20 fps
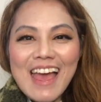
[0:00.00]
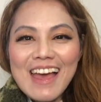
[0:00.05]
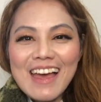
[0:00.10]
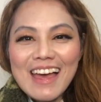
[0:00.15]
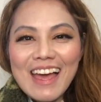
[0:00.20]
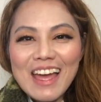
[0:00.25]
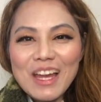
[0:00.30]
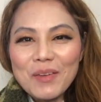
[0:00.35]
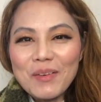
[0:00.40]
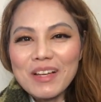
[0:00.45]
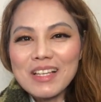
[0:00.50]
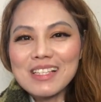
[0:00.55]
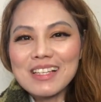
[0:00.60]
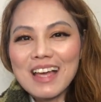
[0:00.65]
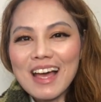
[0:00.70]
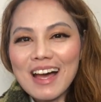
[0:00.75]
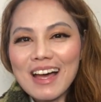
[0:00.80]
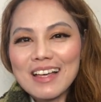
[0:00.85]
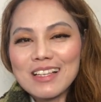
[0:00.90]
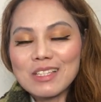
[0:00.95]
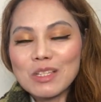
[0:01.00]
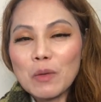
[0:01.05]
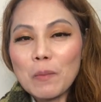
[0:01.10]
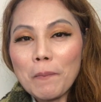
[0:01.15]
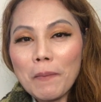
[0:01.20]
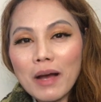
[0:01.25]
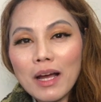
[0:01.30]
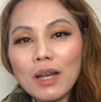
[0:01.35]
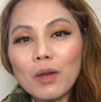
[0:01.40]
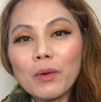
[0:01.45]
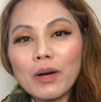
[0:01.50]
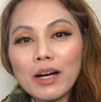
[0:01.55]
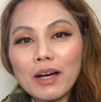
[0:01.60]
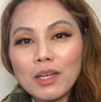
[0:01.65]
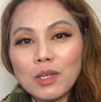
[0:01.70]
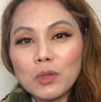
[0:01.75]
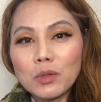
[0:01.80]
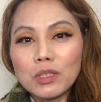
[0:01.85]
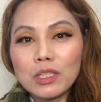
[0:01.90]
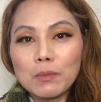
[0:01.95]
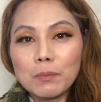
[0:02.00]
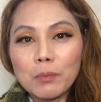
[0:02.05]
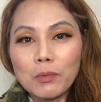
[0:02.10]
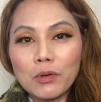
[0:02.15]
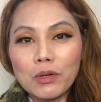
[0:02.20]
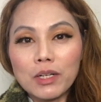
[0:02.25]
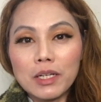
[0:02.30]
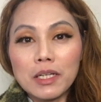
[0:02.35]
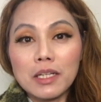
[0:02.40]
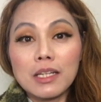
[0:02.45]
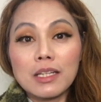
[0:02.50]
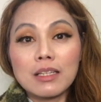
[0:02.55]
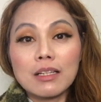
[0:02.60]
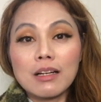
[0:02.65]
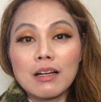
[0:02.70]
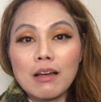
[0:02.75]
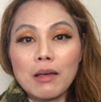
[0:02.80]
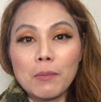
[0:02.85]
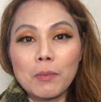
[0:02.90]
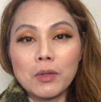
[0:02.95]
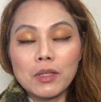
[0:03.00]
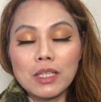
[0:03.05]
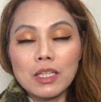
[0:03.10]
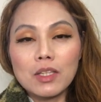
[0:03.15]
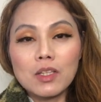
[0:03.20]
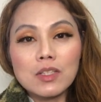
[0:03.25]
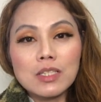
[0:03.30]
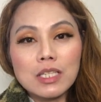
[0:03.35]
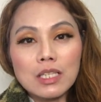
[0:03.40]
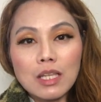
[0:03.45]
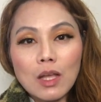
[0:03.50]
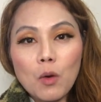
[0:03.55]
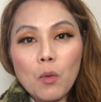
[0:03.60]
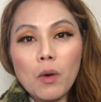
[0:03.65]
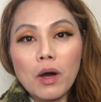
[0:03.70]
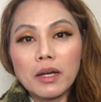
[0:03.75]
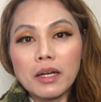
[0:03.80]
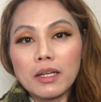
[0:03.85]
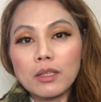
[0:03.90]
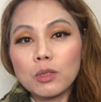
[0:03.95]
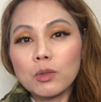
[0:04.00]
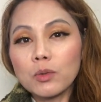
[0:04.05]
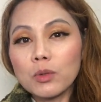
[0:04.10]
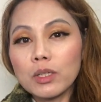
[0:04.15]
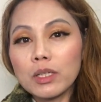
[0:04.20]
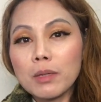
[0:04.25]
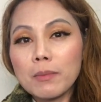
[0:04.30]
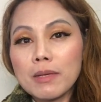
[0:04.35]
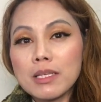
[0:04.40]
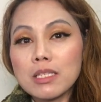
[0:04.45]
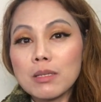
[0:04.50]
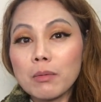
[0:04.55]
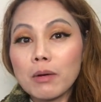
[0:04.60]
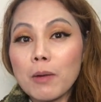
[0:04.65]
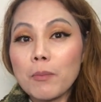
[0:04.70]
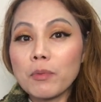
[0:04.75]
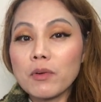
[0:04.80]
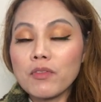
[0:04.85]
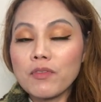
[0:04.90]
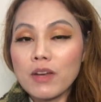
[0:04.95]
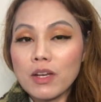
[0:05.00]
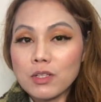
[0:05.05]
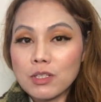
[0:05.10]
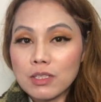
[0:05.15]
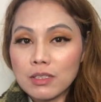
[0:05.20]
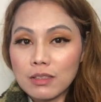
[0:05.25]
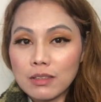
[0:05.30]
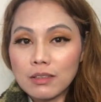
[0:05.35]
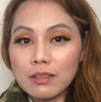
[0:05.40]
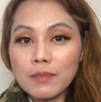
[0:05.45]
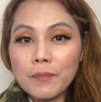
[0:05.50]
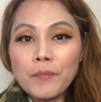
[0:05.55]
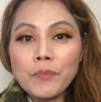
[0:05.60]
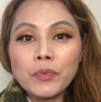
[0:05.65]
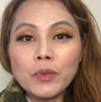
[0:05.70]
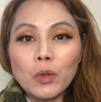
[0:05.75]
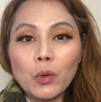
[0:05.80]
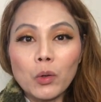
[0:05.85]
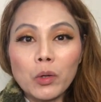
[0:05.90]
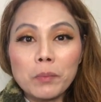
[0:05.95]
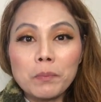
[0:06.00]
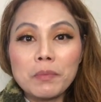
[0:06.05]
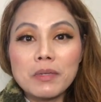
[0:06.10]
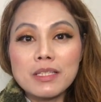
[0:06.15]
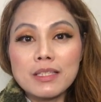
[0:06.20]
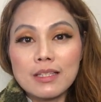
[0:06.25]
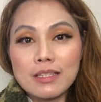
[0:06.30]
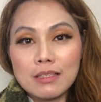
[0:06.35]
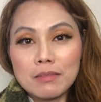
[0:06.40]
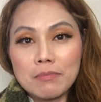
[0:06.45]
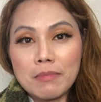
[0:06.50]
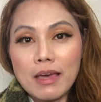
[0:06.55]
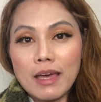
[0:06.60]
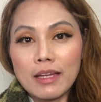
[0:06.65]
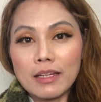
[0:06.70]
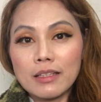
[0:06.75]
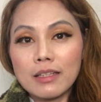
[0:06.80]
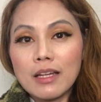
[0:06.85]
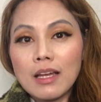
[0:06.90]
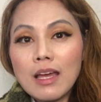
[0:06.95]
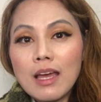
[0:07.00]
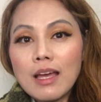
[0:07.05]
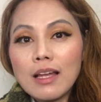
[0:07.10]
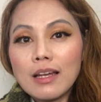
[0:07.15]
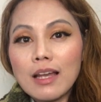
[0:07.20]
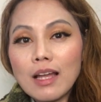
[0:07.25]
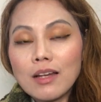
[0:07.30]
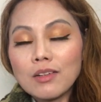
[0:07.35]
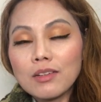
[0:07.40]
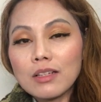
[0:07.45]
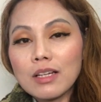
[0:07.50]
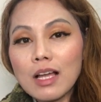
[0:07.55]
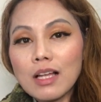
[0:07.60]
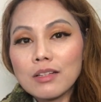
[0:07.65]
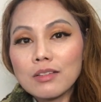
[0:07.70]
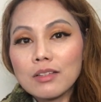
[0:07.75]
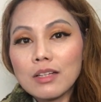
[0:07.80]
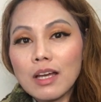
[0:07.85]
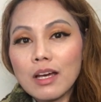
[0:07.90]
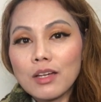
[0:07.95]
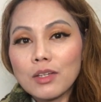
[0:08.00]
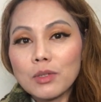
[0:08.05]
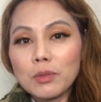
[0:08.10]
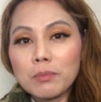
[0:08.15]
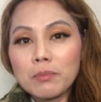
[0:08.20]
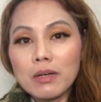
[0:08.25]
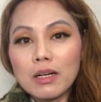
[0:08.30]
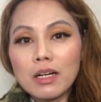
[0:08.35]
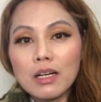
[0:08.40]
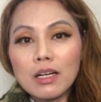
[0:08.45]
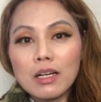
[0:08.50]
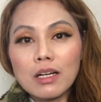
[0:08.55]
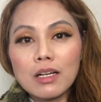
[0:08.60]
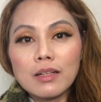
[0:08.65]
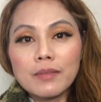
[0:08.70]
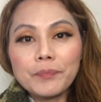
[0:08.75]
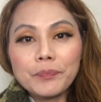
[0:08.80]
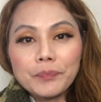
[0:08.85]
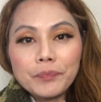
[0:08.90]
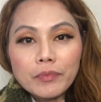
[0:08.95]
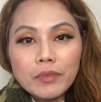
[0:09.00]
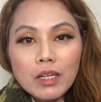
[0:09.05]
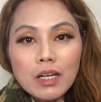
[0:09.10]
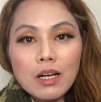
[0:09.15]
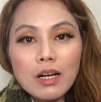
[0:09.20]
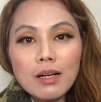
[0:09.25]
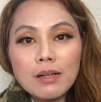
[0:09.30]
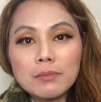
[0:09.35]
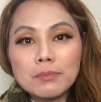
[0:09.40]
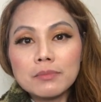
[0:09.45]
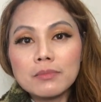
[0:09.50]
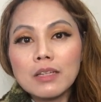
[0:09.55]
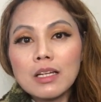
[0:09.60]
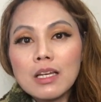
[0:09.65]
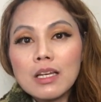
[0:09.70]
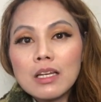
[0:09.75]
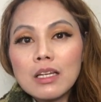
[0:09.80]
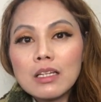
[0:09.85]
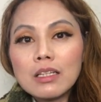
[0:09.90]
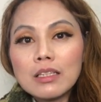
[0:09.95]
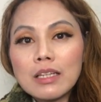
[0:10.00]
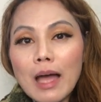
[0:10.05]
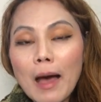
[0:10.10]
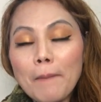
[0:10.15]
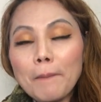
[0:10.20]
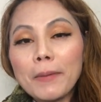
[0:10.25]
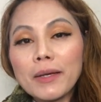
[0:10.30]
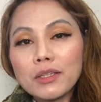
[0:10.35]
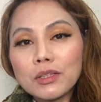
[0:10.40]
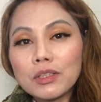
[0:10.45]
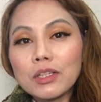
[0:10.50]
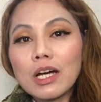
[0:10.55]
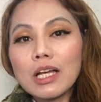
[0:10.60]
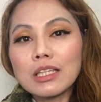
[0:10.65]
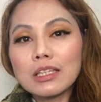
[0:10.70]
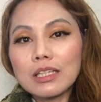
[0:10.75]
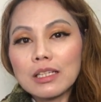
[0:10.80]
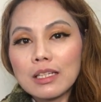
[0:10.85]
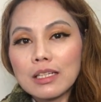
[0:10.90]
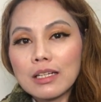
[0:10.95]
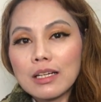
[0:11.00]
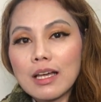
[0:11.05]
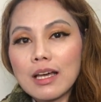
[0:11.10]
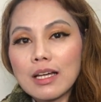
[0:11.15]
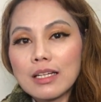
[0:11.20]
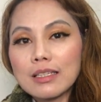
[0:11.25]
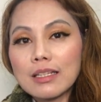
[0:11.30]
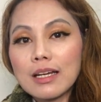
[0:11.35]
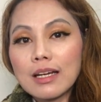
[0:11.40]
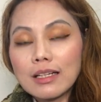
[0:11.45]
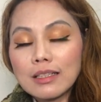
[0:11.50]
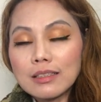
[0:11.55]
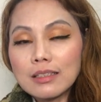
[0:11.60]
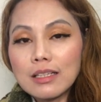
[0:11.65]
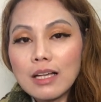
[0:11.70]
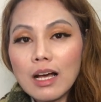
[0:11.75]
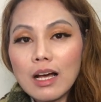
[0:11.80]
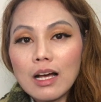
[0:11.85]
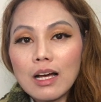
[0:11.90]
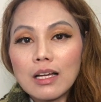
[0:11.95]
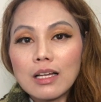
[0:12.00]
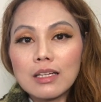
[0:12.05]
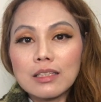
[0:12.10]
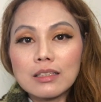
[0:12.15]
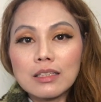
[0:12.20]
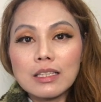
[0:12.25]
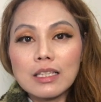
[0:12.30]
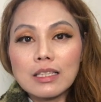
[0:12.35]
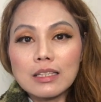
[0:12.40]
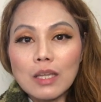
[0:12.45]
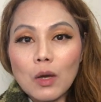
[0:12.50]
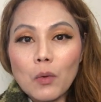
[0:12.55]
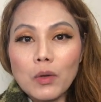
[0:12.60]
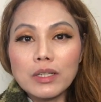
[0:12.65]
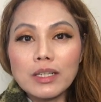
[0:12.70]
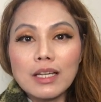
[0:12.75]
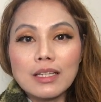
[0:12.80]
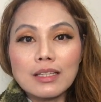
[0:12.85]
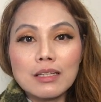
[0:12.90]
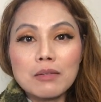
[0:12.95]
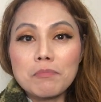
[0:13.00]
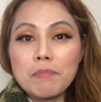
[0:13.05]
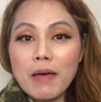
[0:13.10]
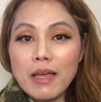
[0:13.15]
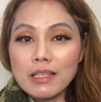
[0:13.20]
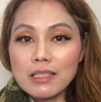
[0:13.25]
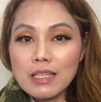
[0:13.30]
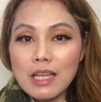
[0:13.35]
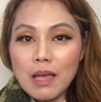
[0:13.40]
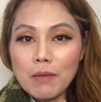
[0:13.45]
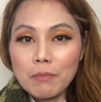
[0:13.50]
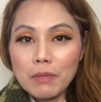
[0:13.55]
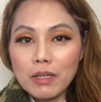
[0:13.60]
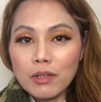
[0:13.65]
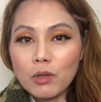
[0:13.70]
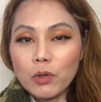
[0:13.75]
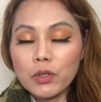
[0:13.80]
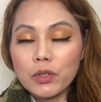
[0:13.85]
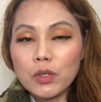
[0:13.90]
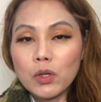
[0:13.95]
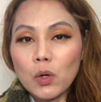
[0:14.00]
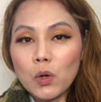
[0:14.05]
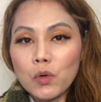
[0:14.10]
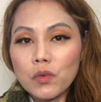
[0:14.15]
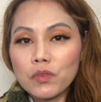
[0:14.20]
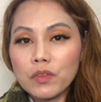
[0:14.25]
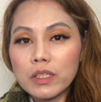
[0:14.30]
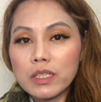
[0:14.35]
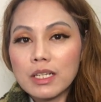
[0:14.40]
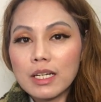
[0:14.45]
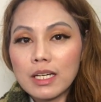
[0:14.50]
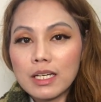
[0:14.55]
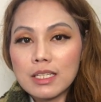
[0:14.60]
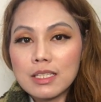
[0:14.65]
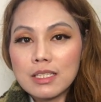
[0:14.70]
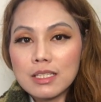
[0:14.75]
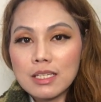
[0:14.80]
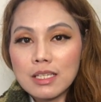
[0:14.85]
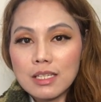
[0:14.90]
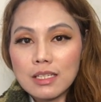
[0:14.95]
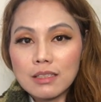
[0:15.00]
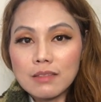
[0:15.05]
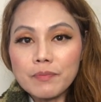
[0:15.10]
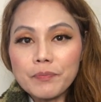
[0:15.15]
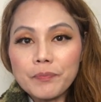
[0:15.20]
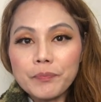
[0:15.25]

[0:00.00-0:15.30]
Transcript: Anyways guys, yung pangalawang ayuda po na natanggap ko dito sa Taiwan ay tungkol naman sa mga professional or businessmen. Lalong-lalo na yung mga um, naapektuhan talaga ng uh, tinatawag nating pandemic or COVID-19.